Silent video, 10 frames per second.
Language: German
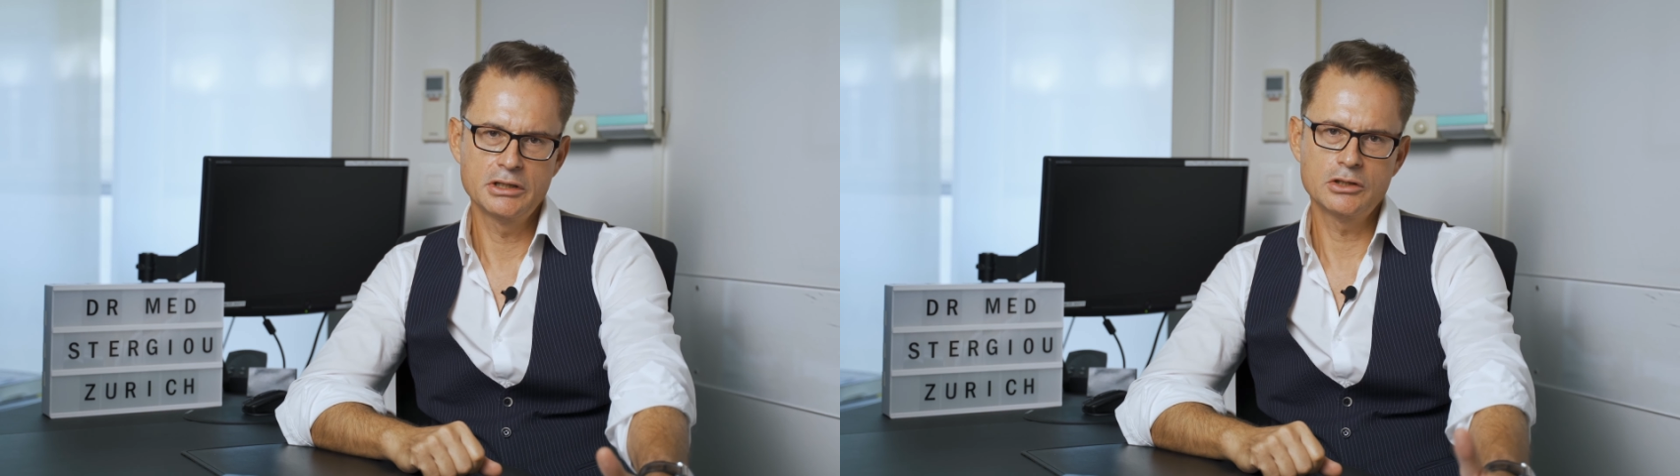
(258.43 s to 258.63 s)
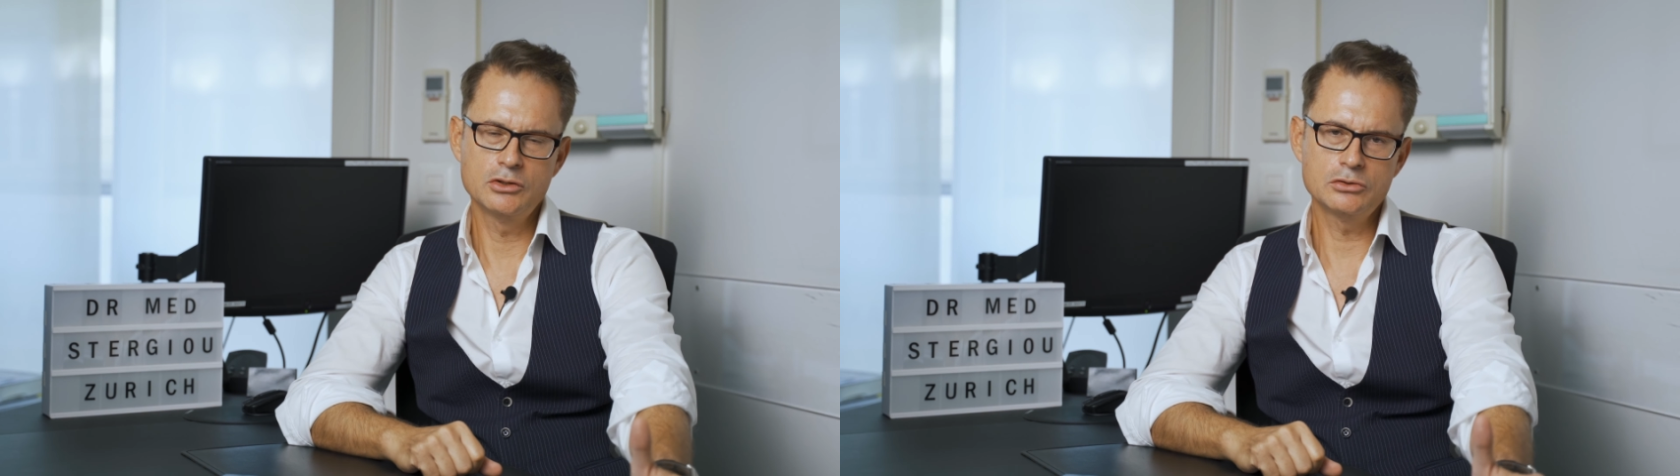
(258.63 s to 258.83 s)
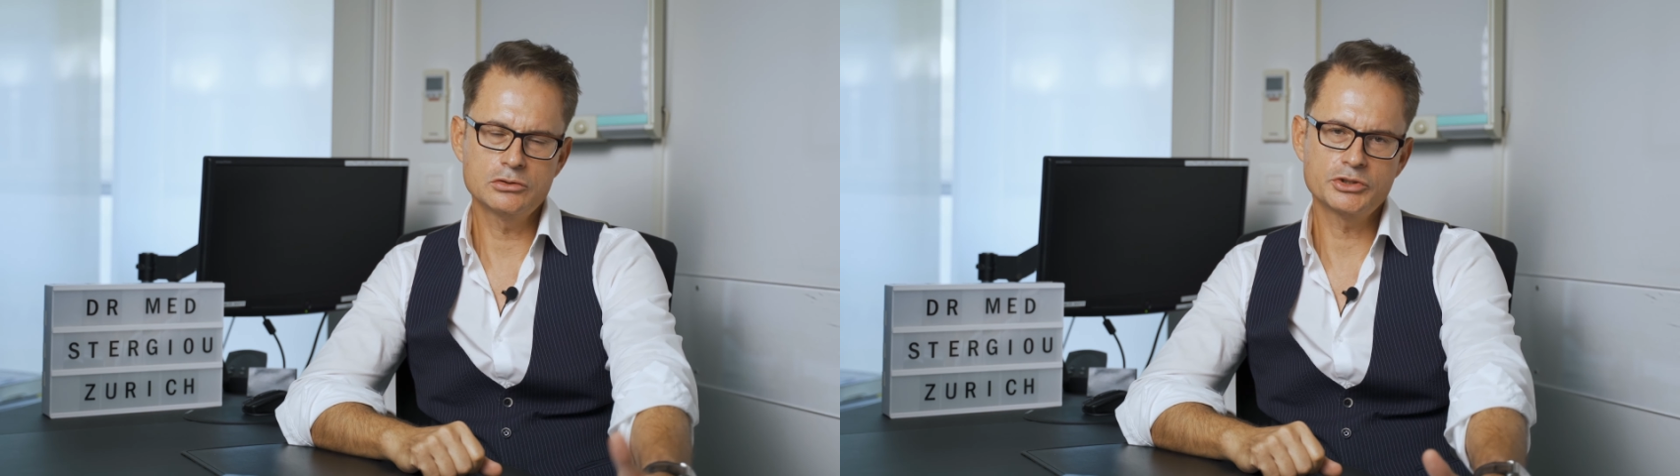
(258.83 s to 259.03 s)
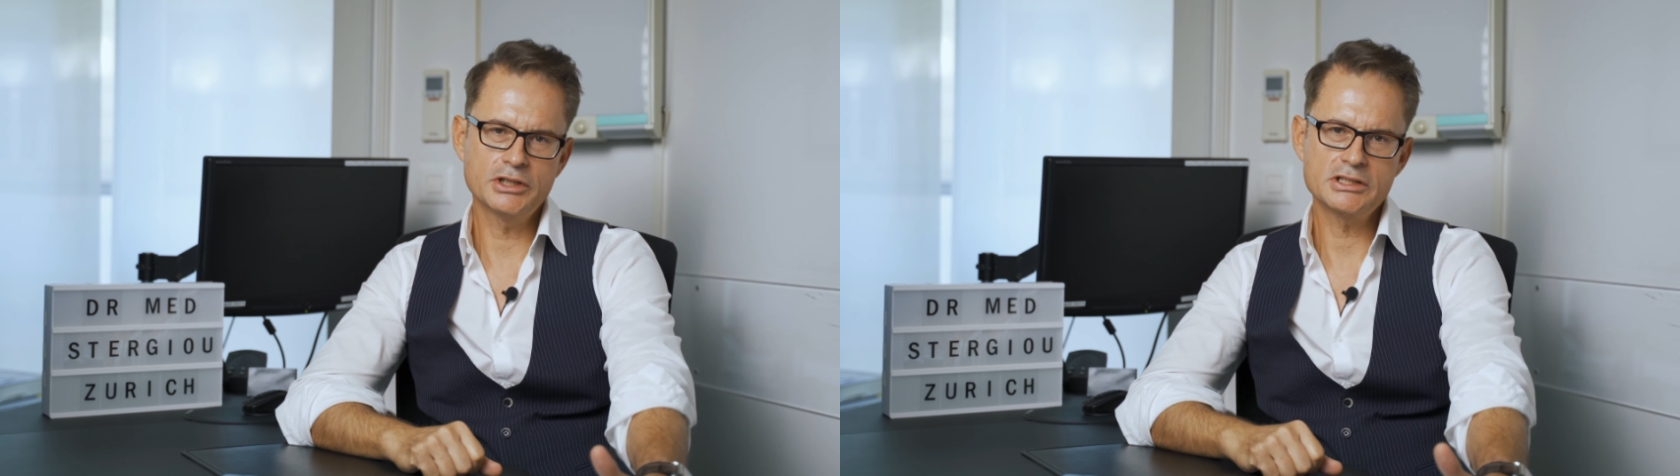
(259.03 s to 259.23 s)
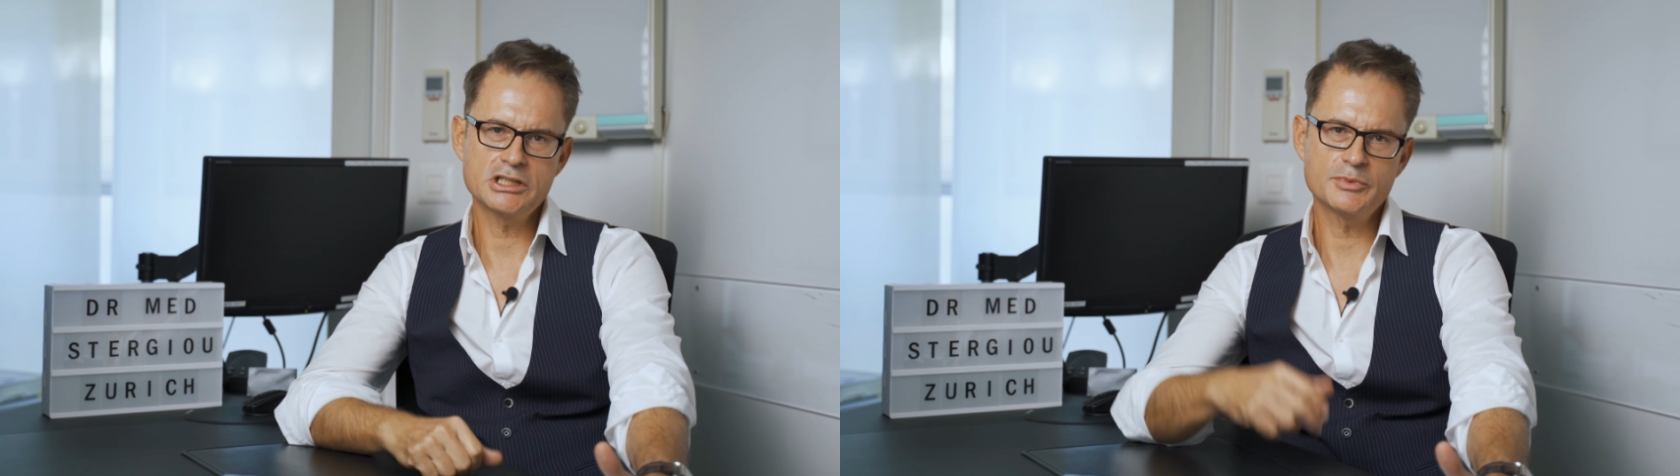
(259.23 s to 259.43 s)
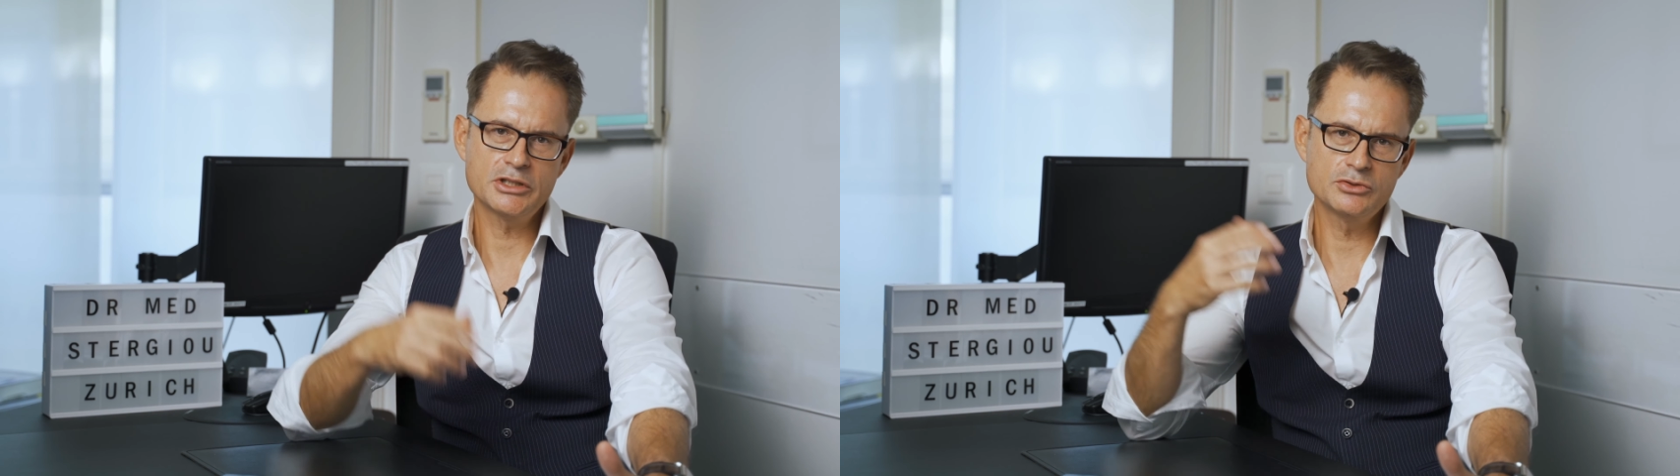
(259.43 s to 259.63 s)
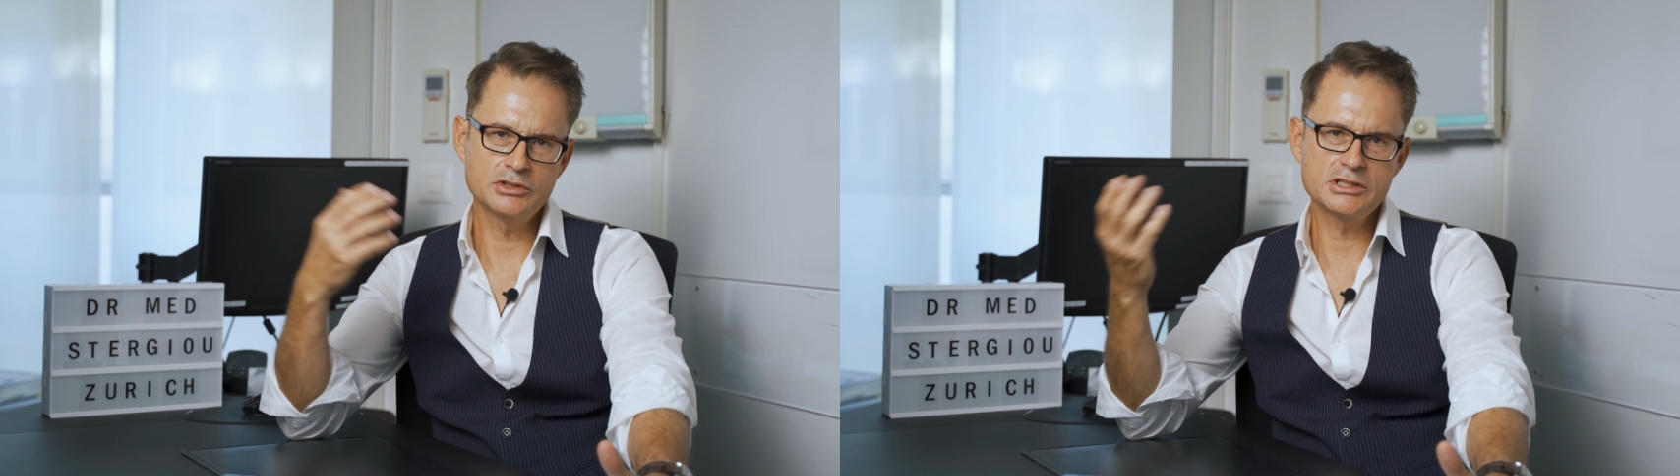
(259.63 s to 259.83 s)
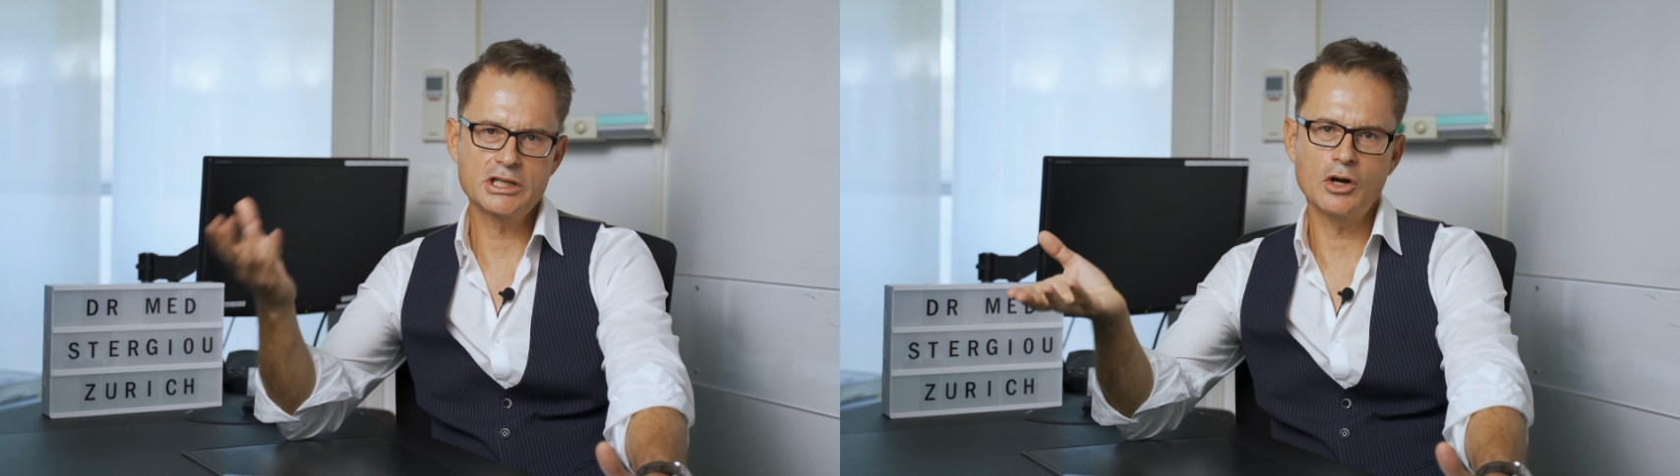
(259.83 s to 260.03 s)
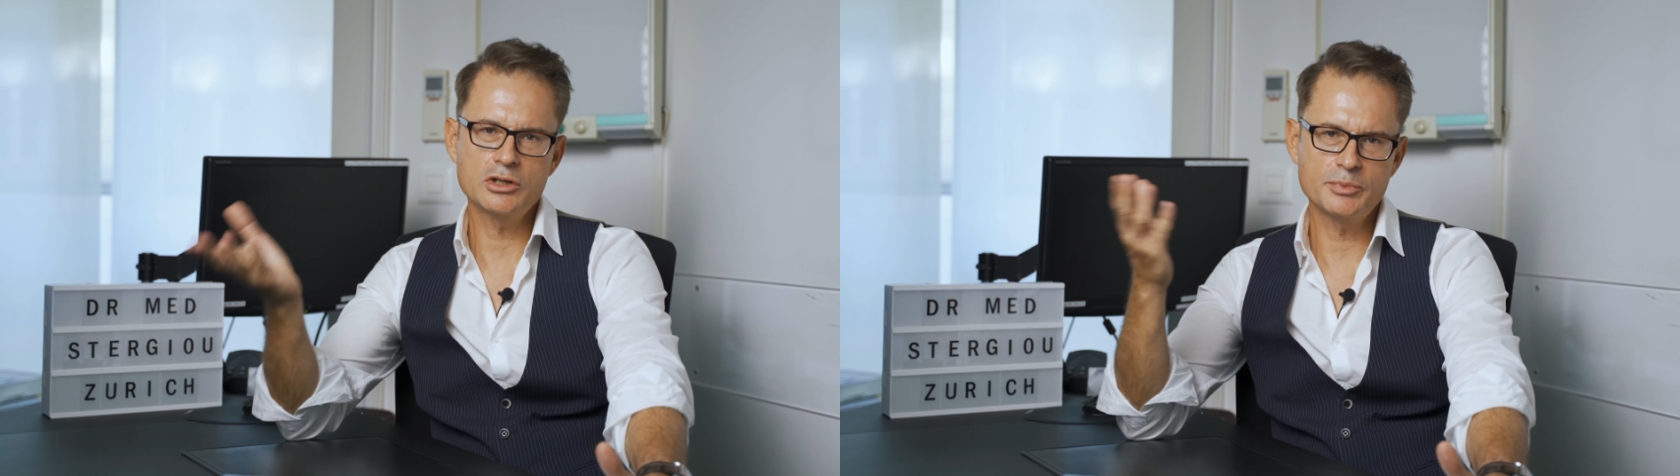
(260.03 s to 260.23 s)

Nun, durch das, dass man natürlich diese rauen